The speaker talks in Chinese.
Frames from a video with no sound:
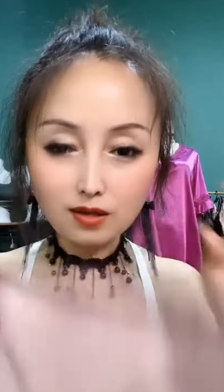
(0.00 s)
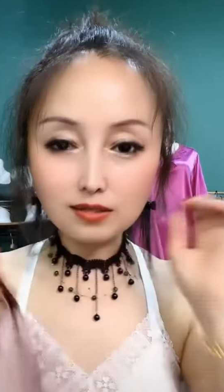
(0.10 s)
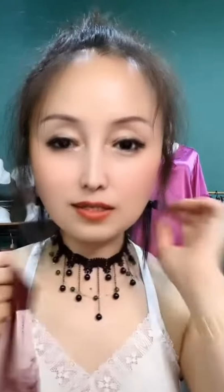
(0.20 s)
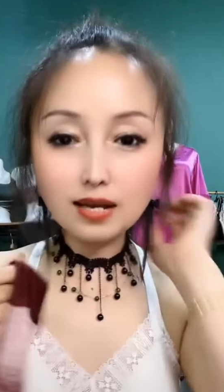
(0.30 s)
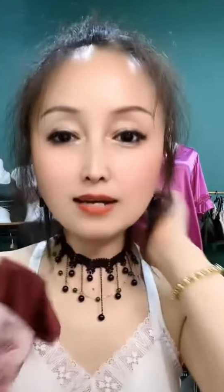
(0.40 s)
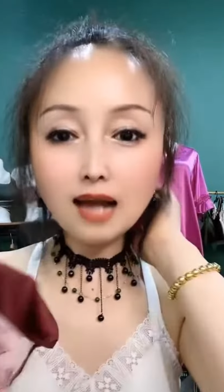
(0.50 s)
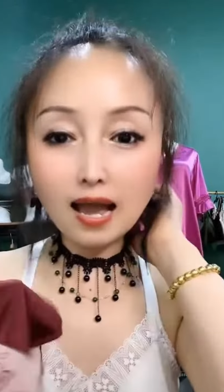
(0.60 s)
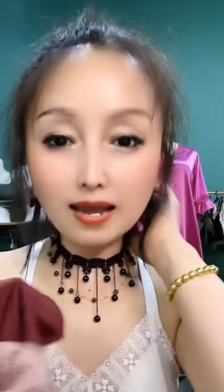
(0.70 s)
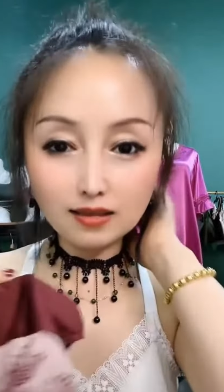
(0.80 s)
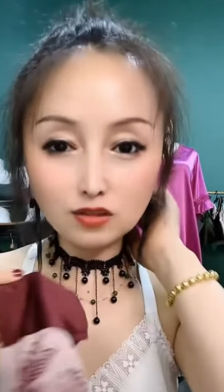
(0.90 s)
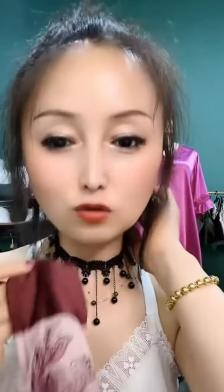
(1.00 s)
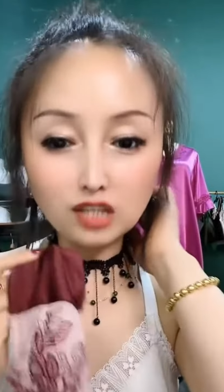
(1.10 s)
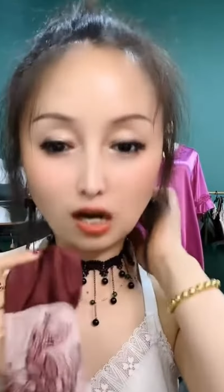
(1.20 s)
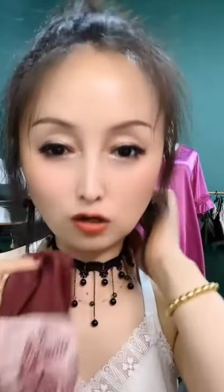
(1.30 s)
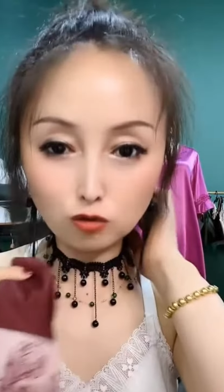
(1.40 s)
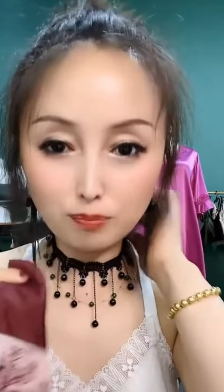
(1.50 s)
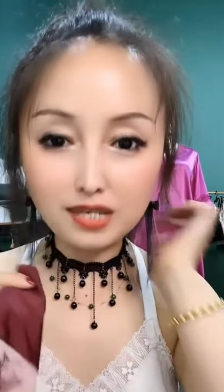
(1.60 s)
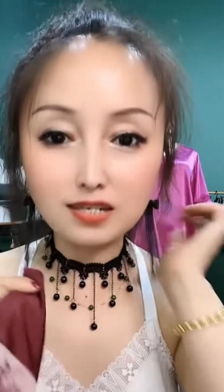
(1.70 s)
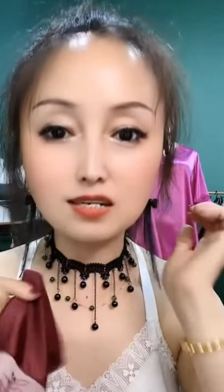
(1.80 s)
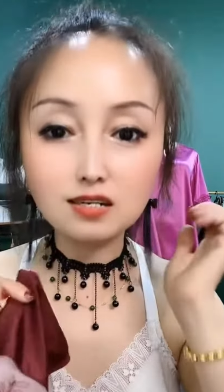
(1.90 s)
现在人都讲究
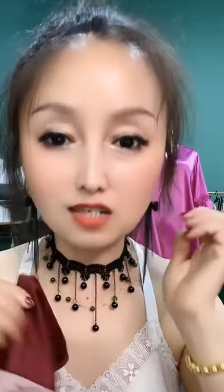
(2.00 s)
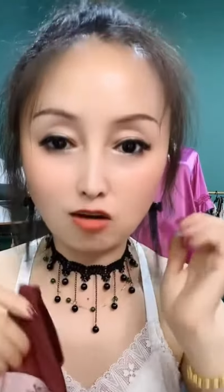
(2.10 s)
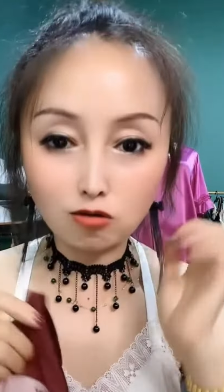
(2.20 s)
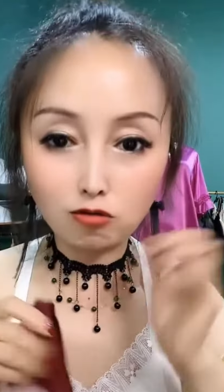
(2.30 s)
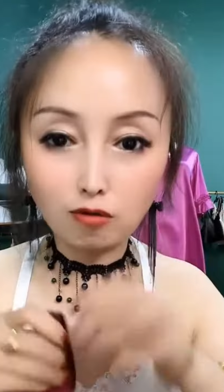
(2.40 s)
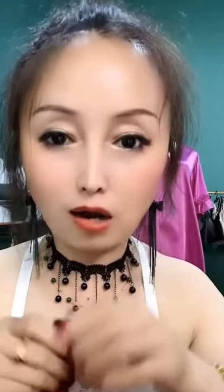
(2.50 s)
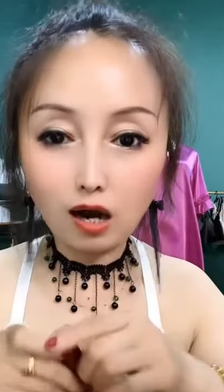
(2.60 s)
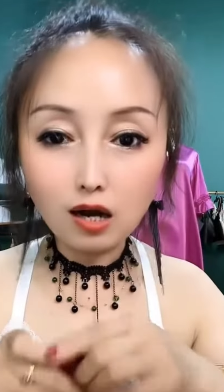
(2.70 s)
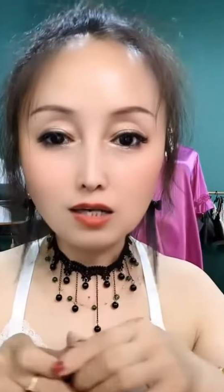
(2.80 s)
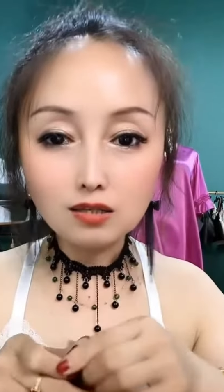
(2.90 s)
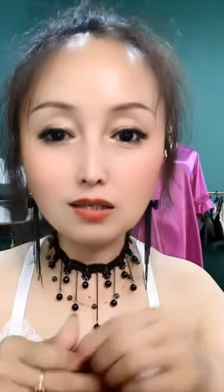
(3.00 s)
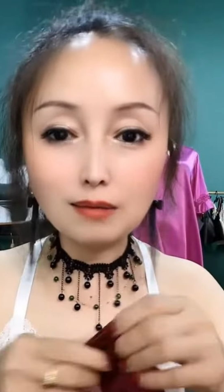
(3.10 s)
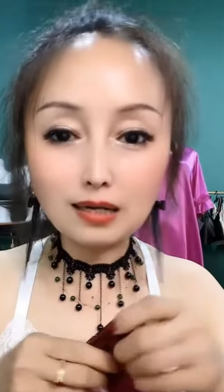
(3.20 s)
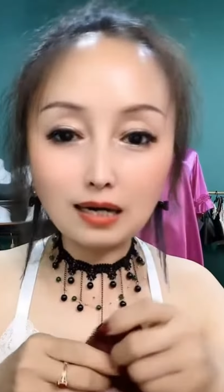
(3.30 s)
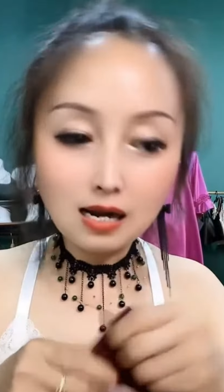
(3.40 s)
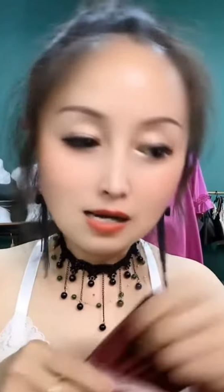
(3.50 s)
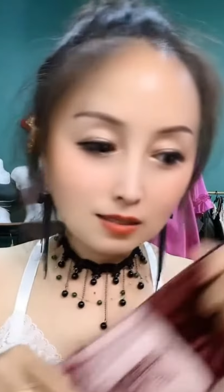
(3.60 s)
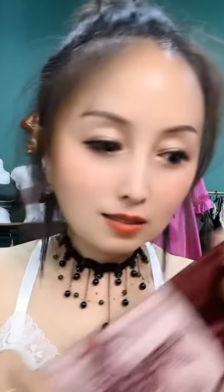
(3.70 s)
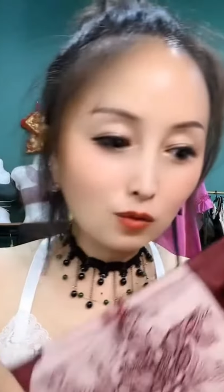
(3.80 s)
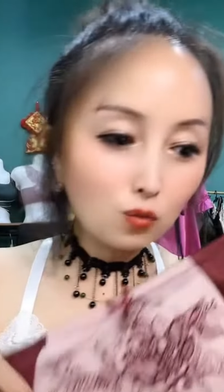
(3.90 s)
品质生活，是不是？
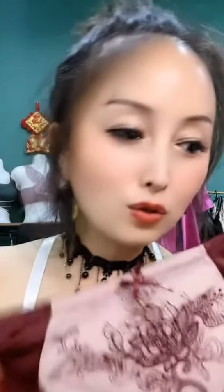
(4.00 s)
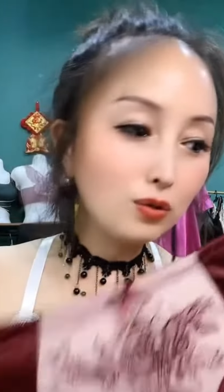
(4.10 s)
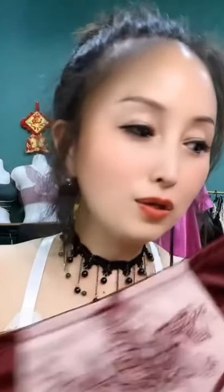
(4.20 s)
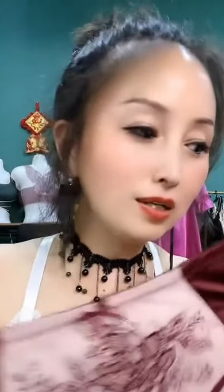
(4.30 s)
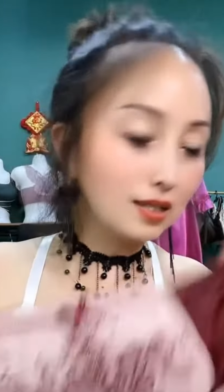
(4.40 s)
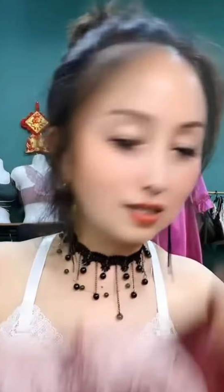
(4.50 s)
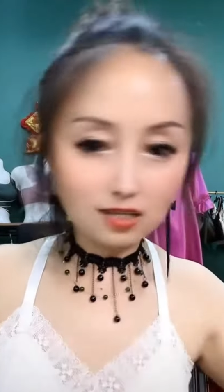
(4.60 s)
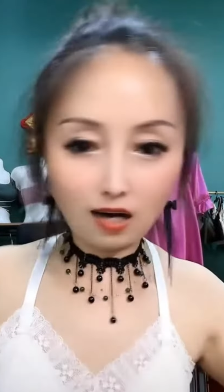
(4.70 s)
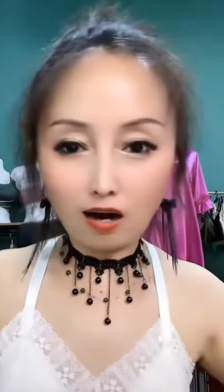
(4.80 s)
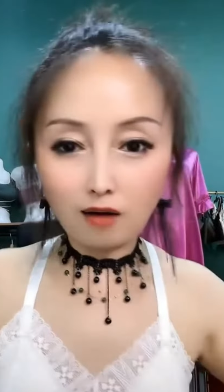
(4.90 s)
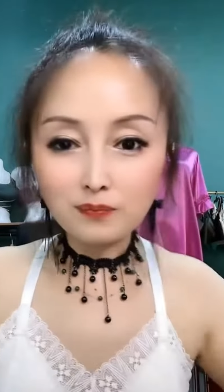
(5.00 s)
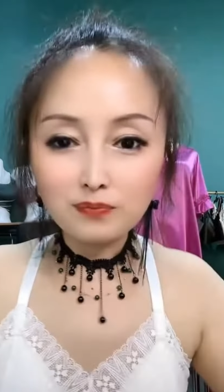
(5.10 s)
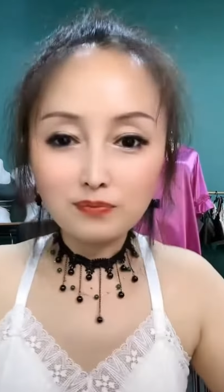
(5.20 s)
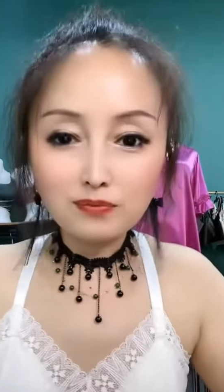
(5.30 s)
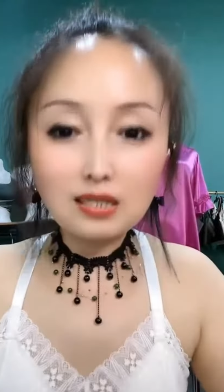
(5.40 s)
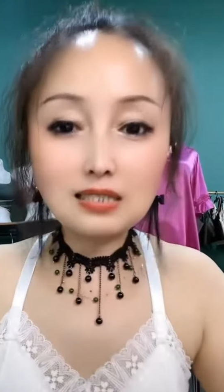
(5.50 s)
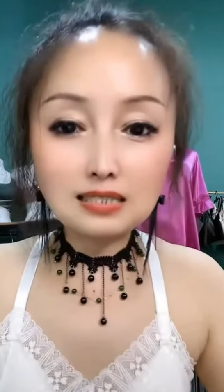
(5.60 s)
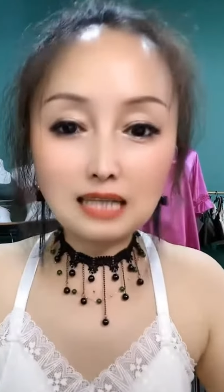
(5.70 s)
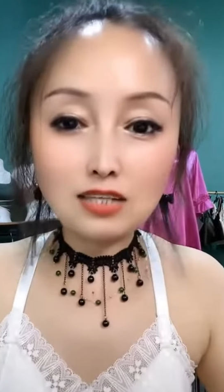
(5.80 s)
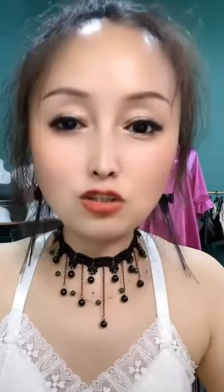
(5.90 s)
那过去那个时候，那
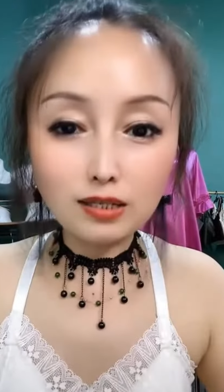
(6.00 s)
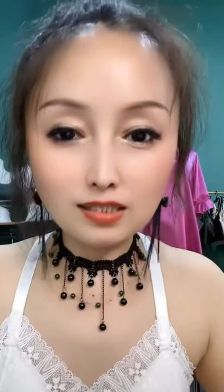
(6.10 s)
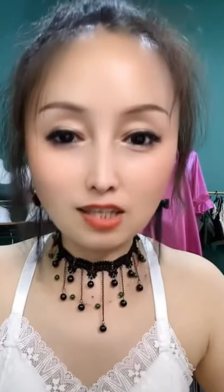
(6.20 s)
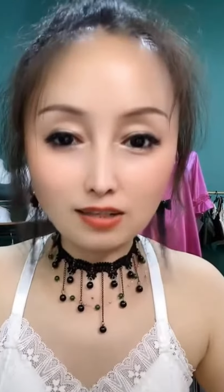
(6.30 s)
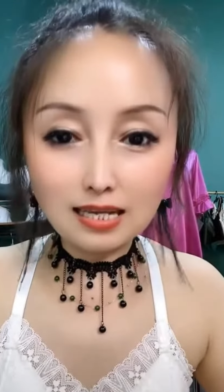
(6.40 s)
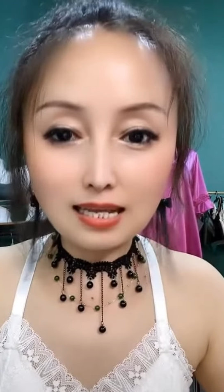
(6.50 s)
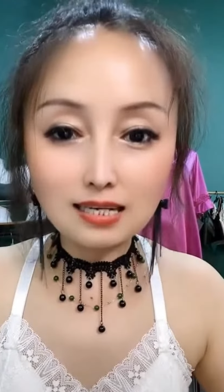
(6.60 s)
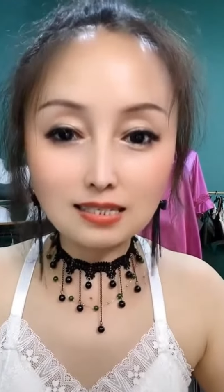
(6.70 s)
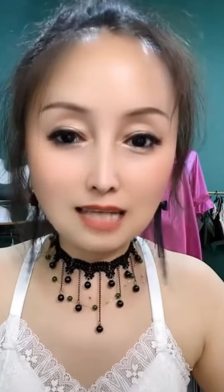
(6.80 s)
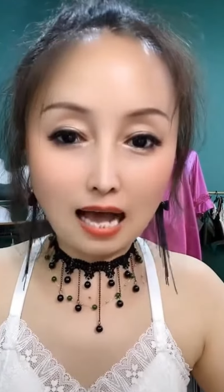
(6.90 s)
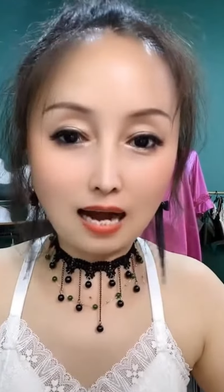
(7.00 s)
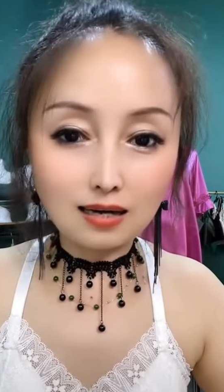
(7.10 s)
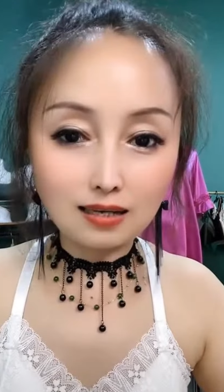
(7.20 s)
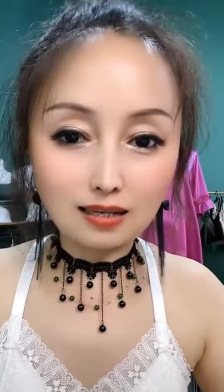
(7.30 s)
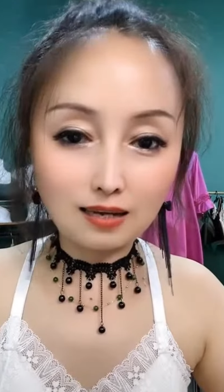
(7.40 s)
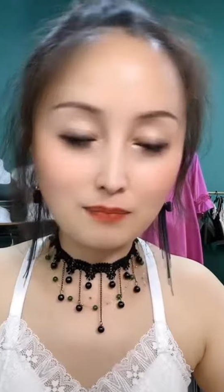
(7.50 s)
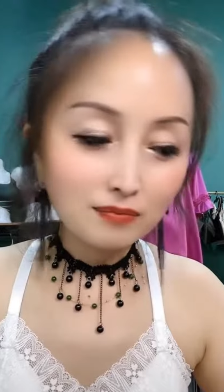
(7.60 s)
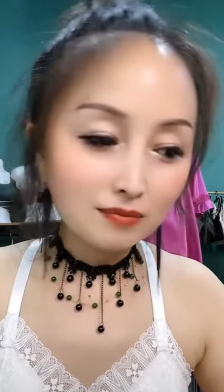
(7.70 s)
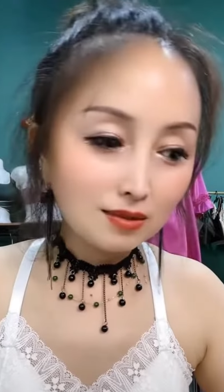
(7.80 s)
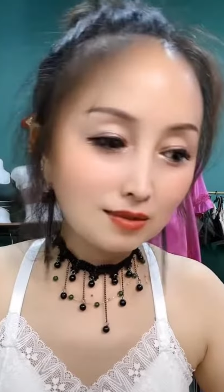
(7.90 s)
咱穿的小内内是啥样的呢？
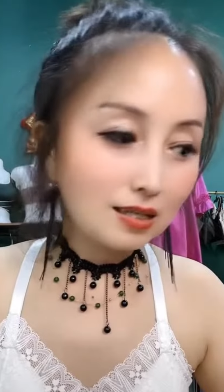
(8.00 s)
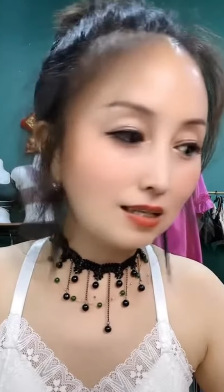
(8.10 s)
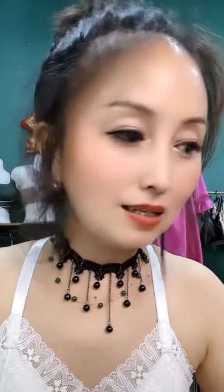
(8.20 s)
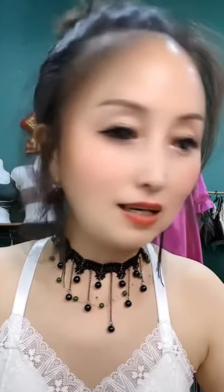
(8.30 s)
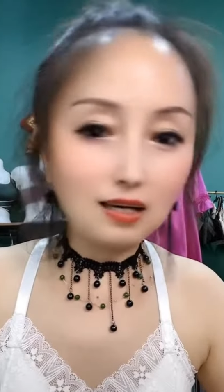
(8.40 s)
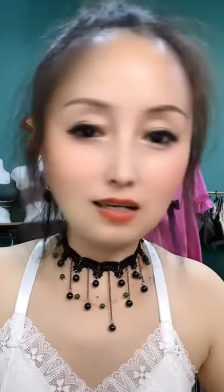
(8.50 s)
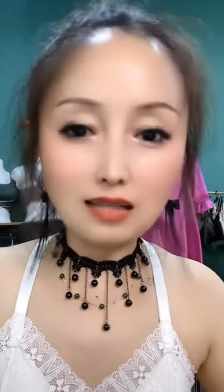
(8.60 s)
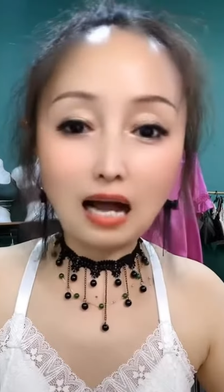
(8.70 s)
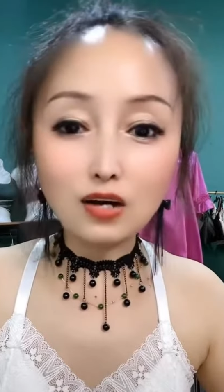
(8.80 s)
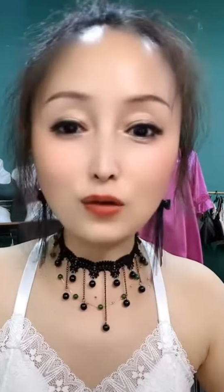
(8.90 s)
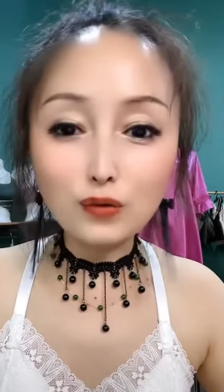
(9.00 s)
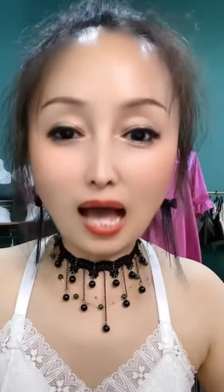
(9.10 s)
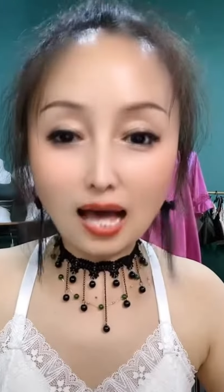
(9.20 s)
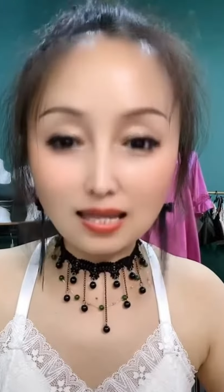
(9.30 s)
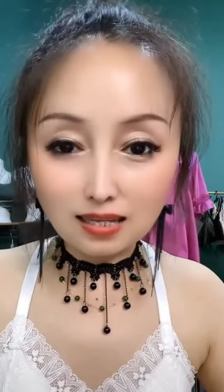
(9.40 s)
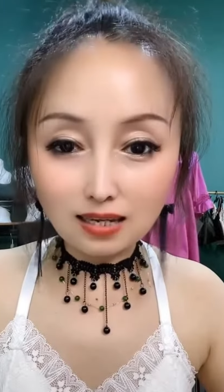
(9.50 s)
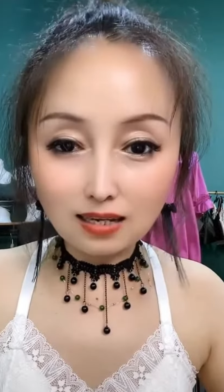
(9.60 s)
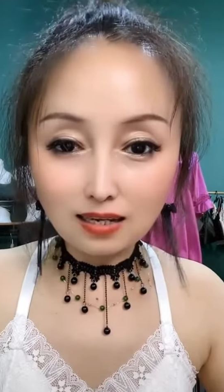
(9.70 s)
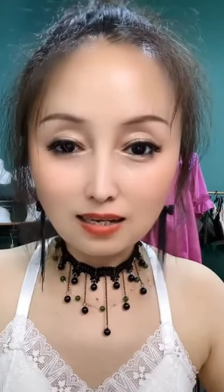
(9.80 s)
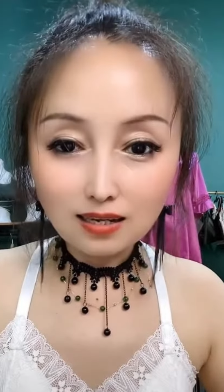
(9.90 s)
那个挡溜眼的。